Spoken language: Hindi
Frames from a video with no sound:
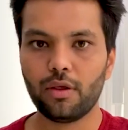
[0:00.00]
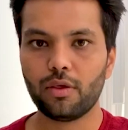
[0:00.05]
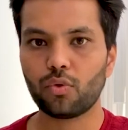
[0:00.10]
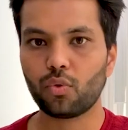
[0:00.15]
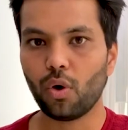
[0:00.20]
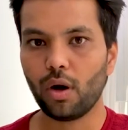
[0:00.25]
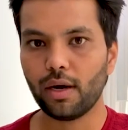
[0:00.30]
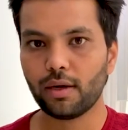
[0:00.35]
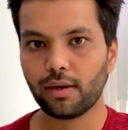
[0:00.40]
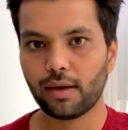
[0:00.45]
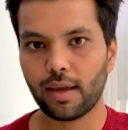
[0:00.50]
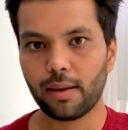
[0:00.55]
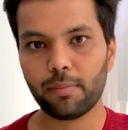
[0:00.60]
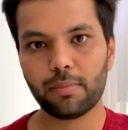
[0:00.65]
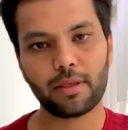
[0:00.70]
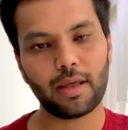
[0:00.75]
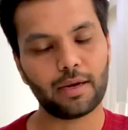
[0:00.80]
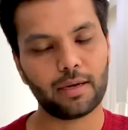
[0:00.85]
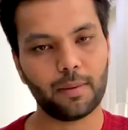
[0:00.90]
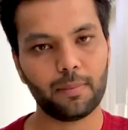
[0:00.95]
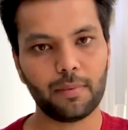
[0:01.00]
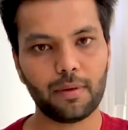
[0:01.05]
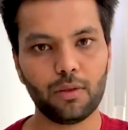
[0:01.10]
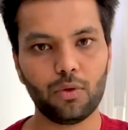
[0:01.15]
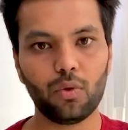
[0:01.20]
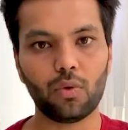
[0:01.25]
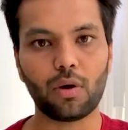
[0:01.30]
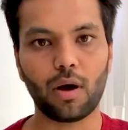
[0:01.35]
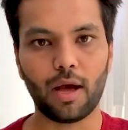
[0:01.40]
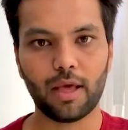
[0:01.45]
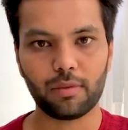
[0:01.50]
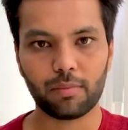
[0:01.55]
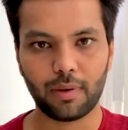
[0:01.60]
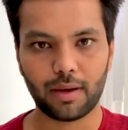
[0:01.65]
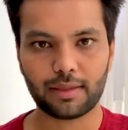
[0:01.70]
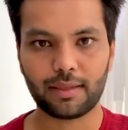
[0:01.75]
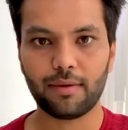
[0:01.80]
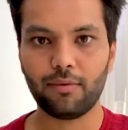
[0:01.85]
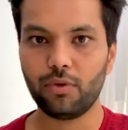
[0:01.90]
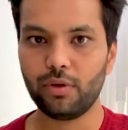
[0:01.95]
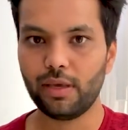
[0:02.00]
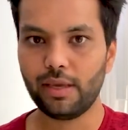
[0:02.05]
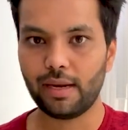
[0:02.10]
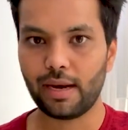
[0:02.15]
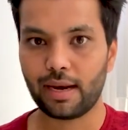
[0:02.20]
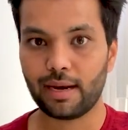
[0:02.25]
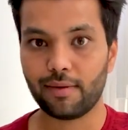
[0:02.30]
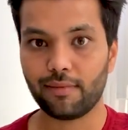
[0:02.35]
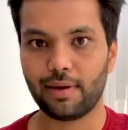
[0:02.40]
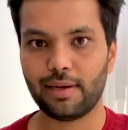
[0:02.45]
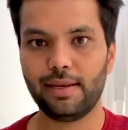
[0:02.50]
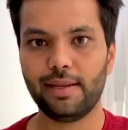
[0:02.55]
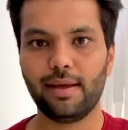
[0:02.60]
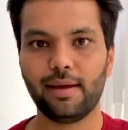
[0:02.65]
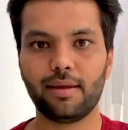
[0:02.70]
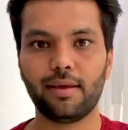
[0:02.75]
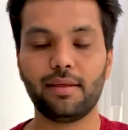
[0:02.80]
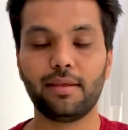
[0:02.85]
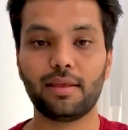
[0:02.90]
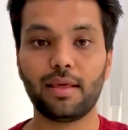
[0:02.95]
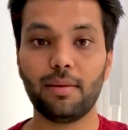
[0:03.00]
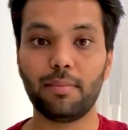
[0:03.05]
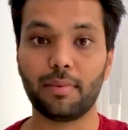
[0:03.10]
इस क्वाड कैम सेटअप की जो खास बात है वो ये रहने वाली है कि इसकी